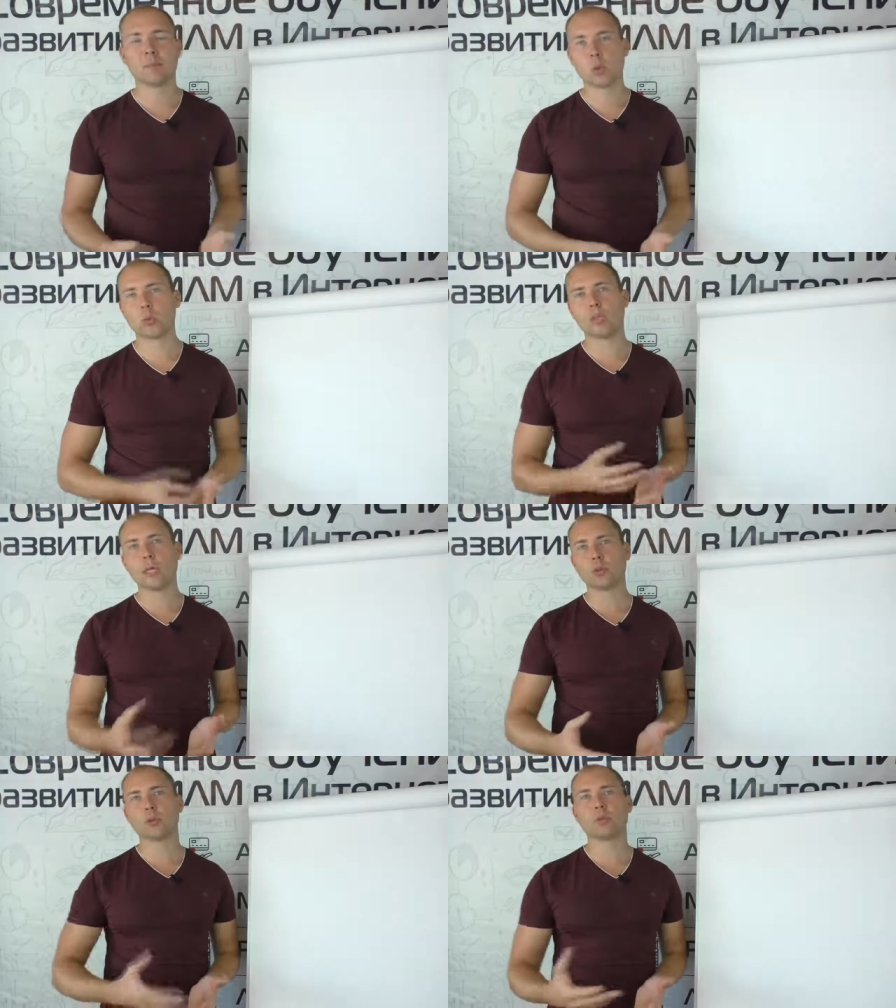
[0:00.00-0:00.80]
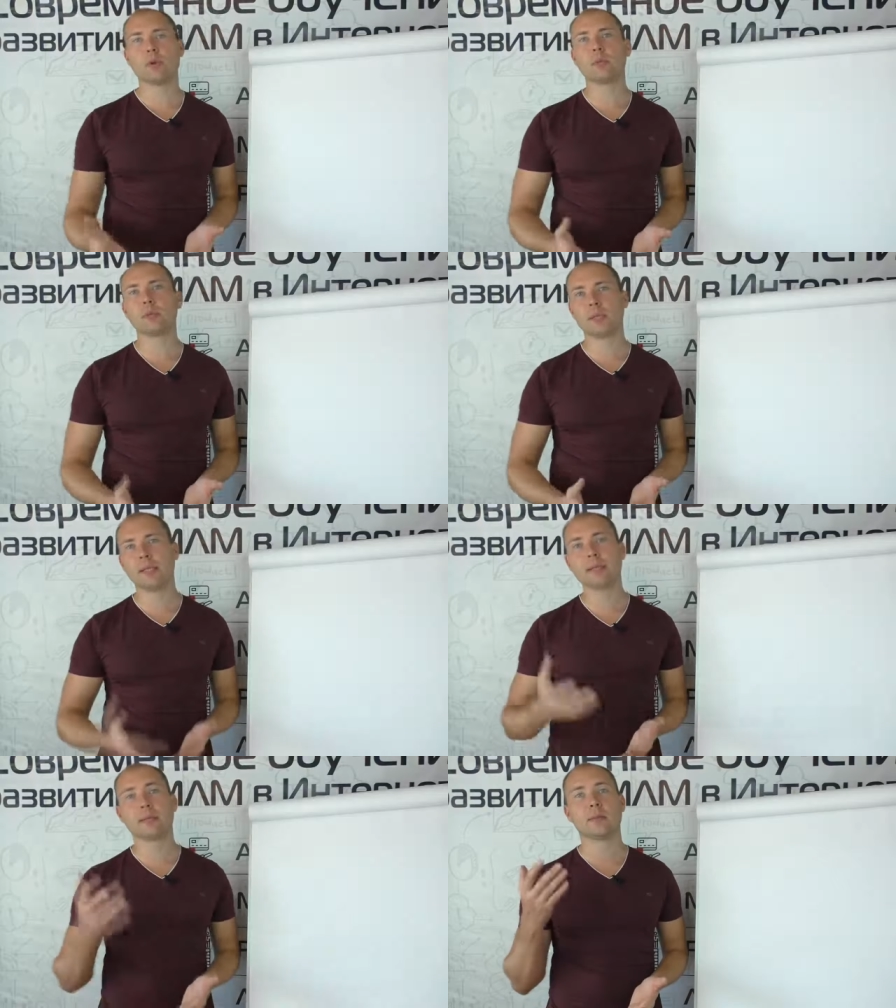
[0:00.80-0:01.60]
То есть я хочу с вами
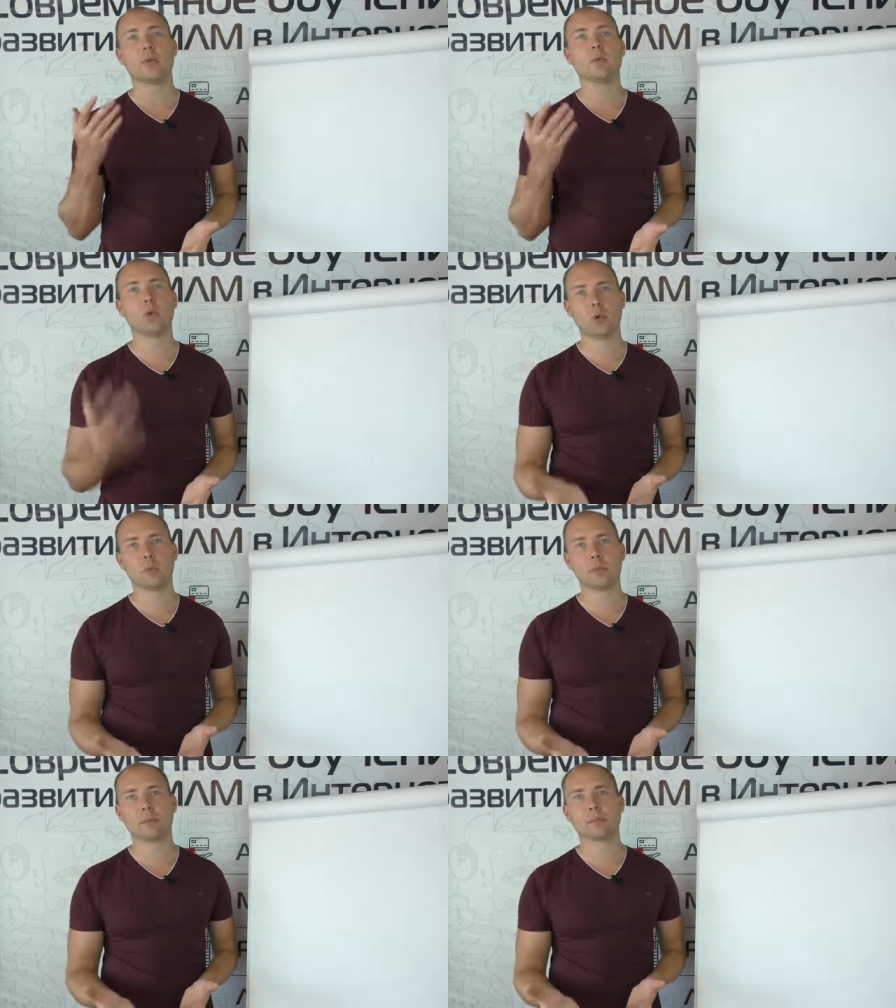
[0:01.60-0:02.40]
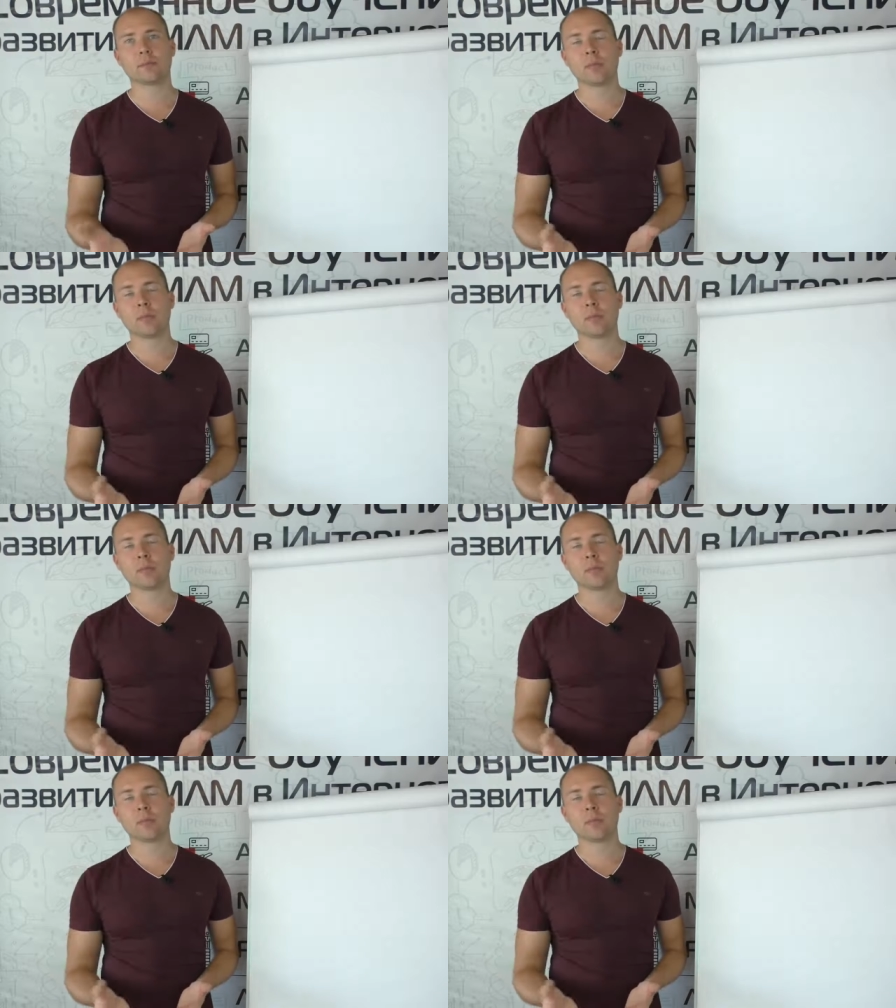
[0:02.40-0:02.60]
поделиться своим опытом.